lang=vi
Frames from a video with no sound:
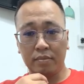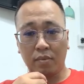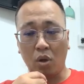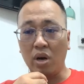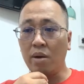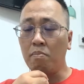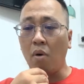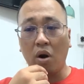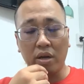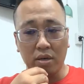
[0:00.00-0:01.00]
cho nên
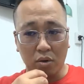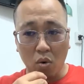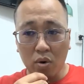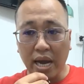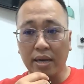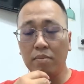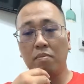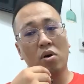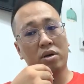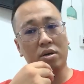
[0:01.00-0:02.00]
mọi người cố gắng
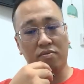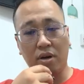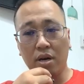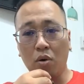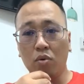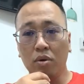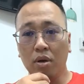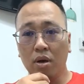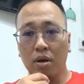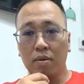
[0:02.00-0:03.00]
mọi người phấn đấu
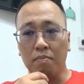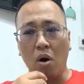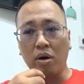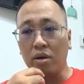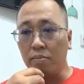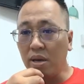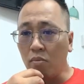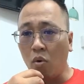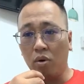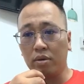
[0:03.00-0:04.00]
mọi người biết
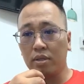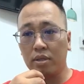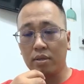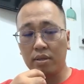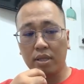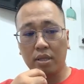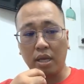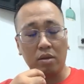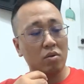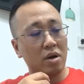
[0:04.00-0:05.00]
buồn
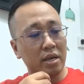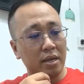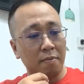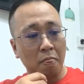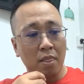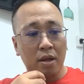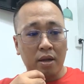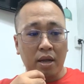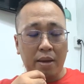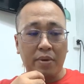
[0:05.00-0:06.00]
thì tôi nói
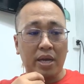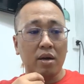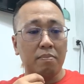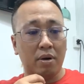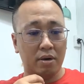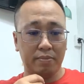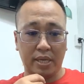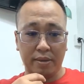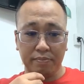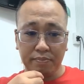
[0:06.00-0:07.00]
em nghĩ hôm bữa
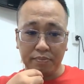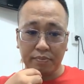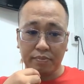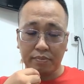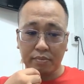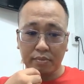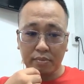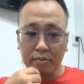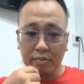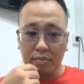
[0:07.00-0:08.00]
vậy
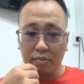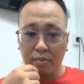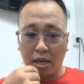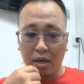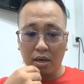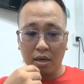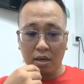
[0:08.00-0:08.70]
đó